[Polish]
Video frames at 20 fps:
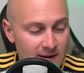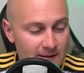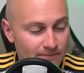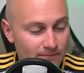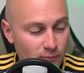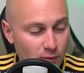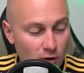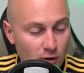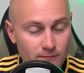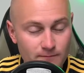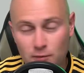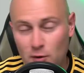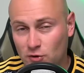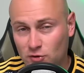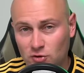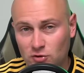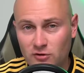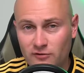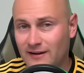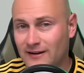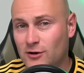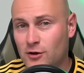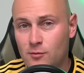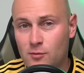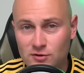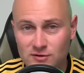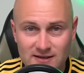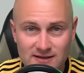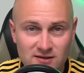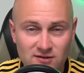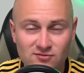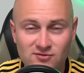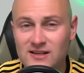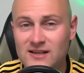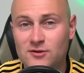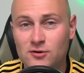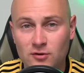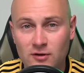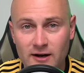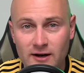bo Porto to wiadomo, sezon w
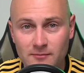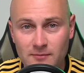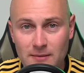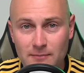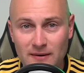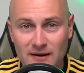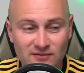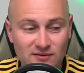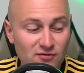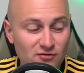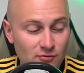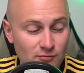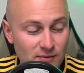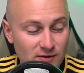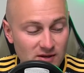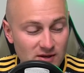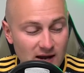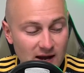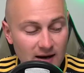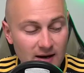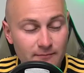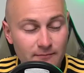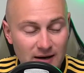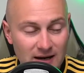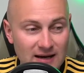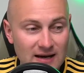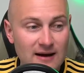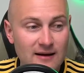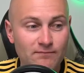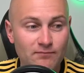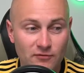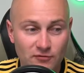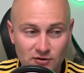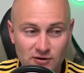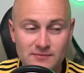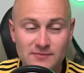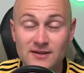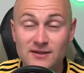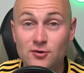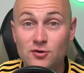sezon grają naprawdę wybitnie, ale Braga w
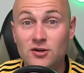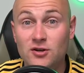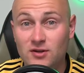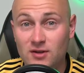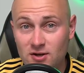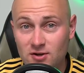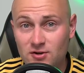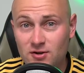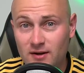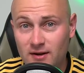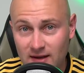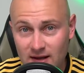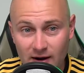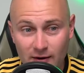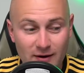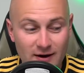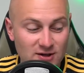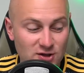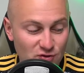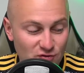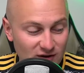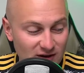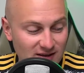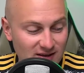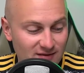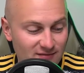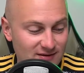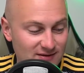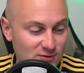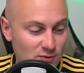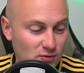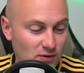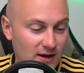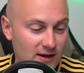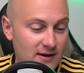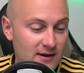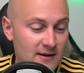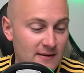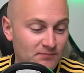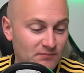tym sezonie też grała świetnie, więc tutaj